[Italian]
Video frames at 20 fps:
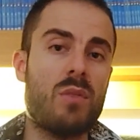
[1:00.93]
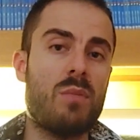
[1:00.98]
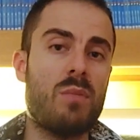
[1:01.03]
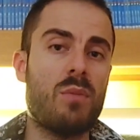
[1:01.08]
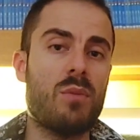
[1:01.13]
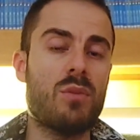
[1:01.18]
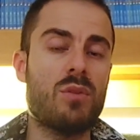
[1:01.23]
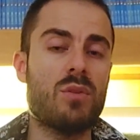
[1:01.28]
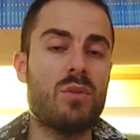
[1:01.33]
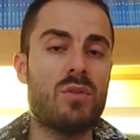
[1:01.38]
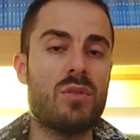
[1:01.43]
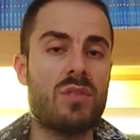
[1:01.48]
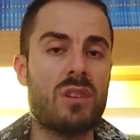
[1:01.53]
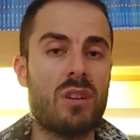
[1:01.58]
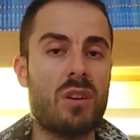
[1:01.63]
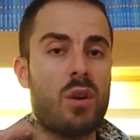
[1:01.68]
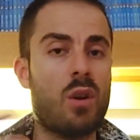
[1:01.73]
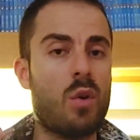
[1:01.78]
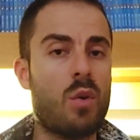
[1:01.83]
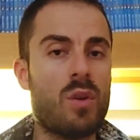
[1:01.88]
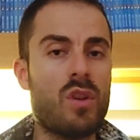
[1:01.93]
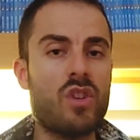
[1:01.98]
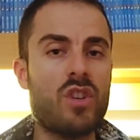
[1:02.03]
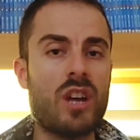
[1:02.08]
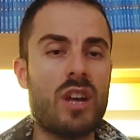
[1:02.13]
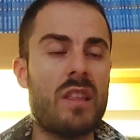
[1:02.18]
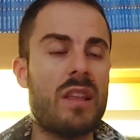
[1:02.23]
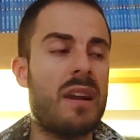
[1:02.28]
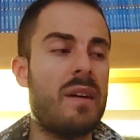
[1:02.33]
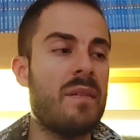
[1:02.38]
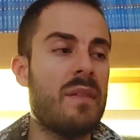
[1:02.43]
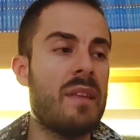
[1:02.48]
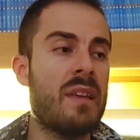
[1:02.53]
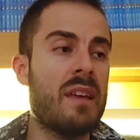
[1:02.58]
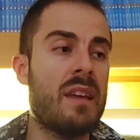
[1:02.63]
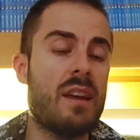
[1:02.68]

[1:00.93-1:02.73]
il posto di Sengoku, eccetera,